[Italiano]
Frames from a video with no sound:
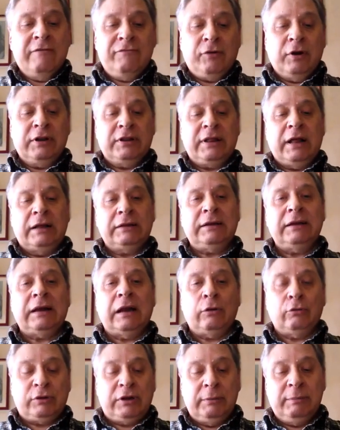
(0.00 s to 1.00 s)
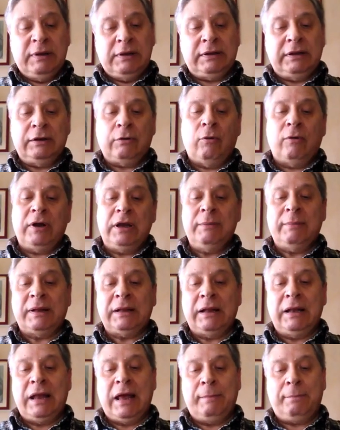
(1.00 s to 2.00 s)
Influenzati dall'ottimistico
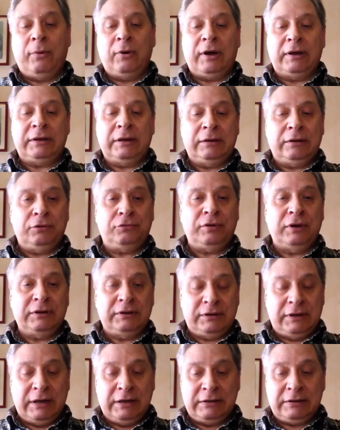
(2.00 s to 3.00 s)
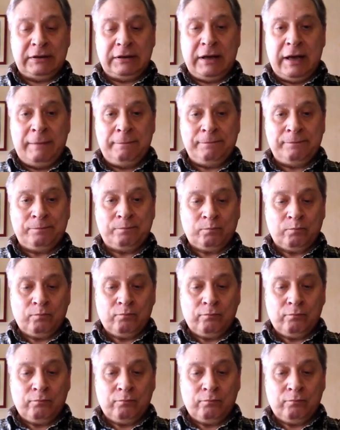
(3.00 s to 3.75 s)
clima dell'epoca settecentesca,